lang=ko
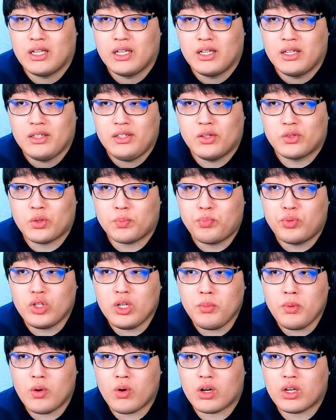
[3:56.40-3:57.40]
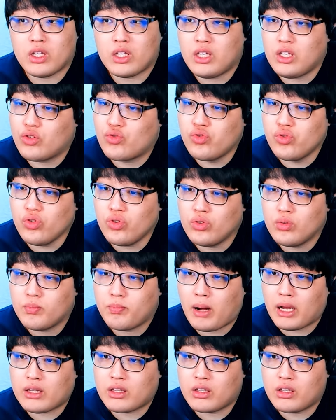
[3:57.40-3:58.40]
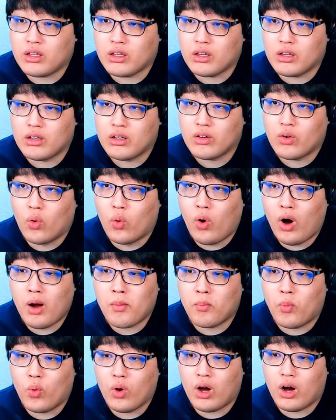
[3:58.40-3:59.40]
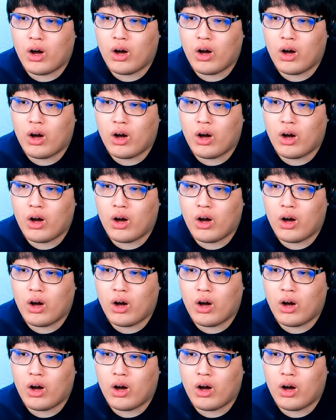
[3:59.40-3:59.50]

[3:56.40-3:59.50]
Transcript: 여기서 프리미엄 기구? 받기. 오왕 뭐야?